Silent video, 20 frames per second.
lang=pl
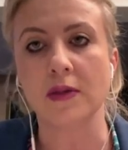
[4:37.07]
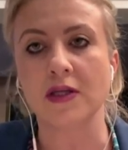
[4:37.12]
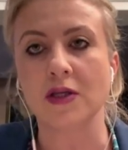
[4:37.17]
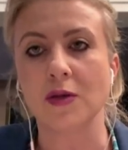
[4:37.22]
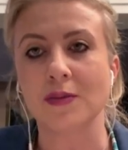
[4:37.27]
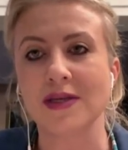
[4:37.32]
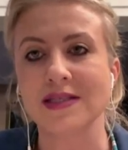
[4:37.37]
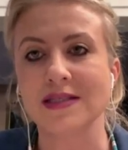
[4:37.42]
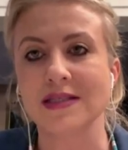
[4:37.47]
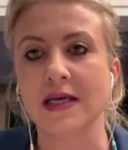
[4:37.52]

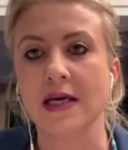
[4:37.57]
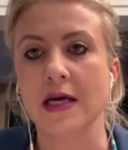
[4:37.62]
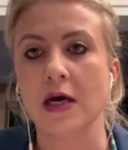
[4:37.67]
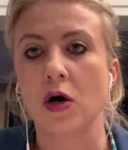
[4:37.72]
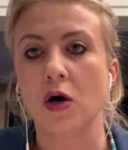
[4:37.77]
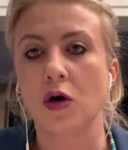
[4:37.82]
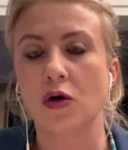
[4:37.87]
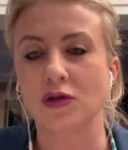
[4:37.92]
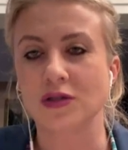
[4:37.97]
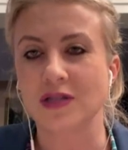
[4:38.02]
natomiast
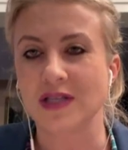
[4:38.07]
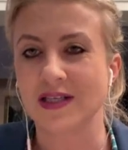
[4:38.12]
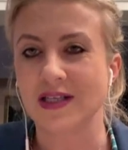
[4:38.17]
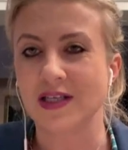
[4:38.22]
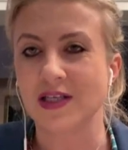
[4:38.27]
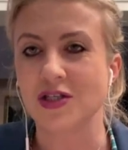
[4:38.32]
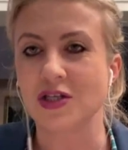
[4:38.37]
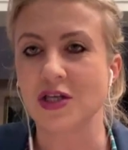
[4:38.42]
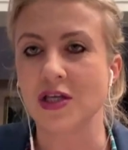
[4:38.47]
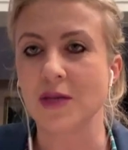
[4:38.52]

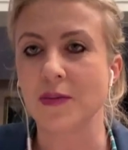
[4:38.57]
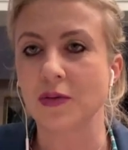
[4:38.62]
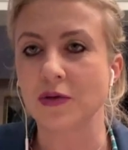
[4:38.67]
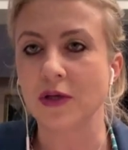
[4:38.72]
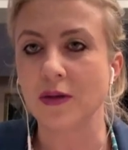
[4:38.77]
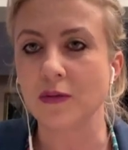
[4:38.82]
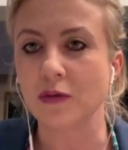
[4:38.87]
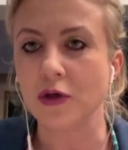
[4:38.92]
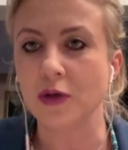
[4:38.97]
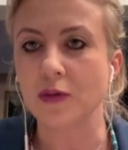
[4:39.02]
ostatecznie nie
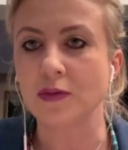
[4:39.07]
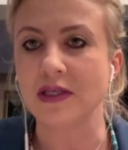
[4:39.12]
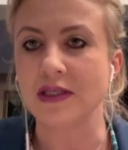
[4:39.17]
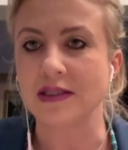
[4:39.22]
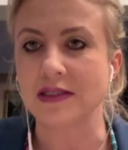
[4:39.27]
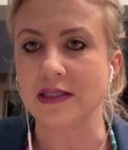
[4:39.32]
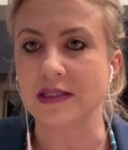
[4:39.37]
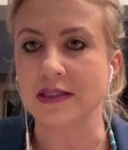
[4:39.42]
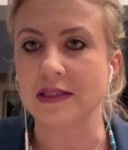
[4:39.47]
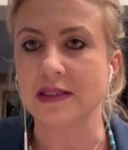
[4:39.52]
podejmują
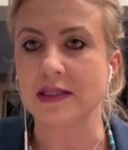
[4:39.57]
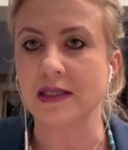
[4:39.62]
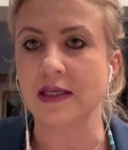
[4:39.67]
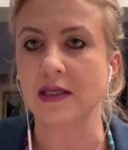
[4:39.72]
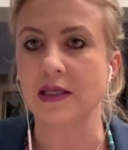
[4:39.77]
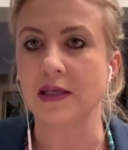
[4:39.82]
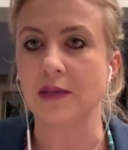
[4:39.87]
decyzji